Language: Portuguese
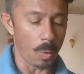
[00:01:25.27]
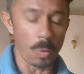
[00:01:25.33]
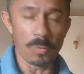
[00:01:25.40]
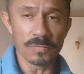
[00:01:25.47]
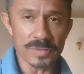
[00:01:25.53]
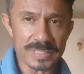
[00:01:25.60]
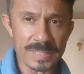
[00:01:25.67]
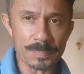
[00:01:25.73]

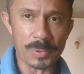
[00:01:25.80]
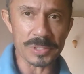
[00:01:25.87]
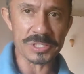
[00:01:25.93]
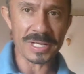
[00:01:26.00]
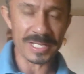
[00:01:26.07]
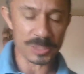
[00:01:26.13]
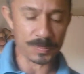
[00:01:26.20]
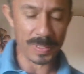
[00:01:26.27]
Ou você
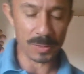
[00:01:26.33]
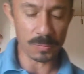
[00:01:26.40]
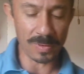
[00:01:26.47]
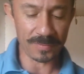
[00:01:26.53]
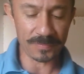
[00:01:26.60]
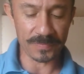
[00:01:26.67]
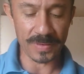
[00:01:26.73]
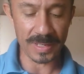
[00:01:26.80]
pode raspar com
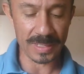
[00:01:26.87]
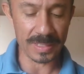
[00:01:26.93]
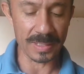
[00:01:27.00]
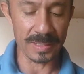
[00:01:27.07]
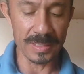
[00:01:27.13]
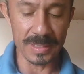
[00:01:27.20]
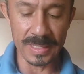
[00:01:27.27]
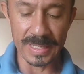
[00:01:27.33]
uma
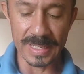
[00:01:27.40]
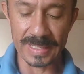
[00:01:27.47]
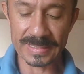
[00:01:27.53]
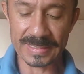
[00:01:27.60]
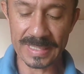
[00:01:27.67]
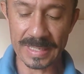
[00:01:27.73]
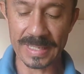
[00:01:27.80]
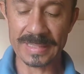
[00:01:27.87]
faca
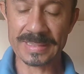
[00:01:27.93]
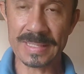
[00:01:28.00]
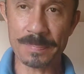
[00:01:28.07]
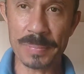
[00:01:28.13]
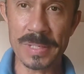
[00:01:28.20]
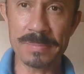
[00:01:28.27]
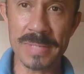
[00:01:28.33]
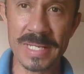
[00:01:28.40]
essa, essa
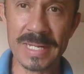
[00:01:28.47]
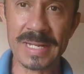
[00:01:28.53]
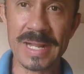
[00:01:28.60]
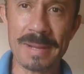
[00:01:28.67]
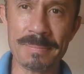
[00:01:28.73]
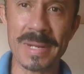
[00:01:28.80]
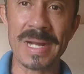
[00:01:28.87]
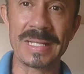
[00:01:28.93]
primeira
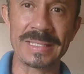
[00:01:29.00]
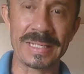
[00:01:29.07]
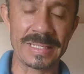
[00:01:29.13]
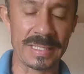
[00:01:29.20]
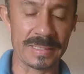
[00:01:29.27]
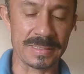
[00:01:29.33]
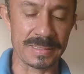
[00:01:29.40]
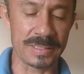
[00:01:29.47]
camada
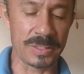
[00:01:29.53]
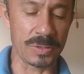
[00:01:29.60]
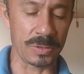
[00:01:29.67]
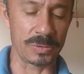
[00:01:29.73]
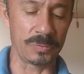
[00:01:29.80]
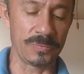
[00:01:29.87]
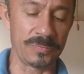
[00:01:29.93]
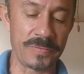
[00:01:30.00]
aqui, assim,
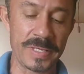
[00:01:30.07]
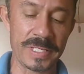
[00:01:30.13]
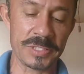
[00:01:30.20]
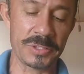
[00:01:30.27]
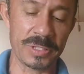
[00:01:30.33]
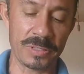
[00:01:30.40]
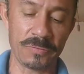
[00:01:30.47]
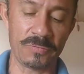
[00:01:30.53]
ó, do
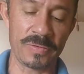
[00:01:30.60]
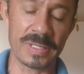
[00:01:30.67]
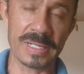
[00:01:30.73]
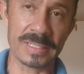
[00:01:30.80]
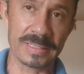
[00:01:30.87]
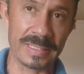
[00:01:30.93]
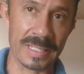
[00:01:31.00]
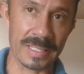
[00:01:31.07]
verde que
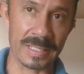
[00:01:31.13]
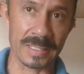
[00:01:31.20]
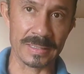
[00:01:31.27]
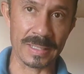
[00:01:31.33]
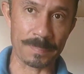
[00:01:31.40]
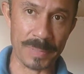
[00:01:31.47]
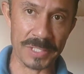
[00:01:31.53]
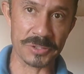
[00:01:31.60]
fica da,
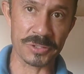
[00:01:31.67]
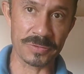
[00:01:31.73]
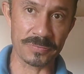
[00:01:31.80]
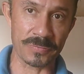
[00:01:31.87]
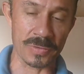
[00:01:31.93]
da parte de